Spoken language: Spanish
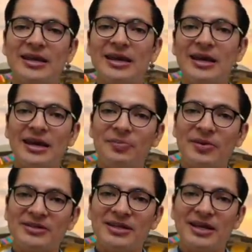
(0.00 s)
del
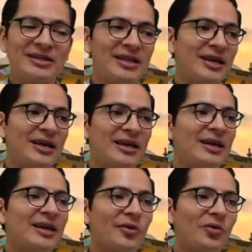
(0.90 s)
presidente
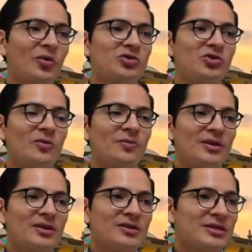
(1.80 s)
ruso.
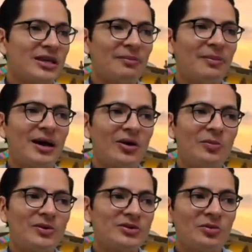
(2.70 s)
Sin
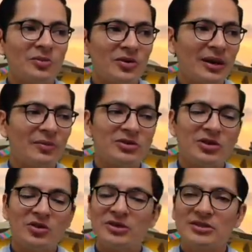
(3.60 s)
embargo, pues como ya hemos
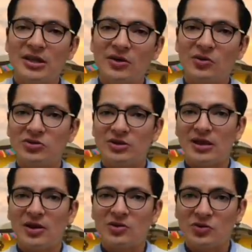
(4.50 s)
sido testigos,
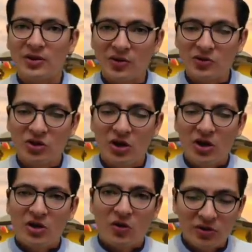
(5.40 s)
Estados Unidos
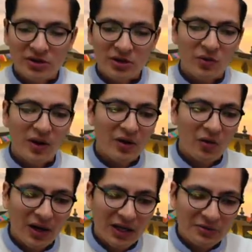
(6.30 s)
continúa
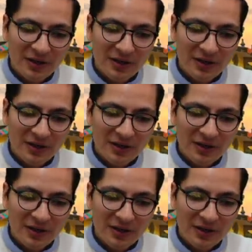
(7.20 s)
con las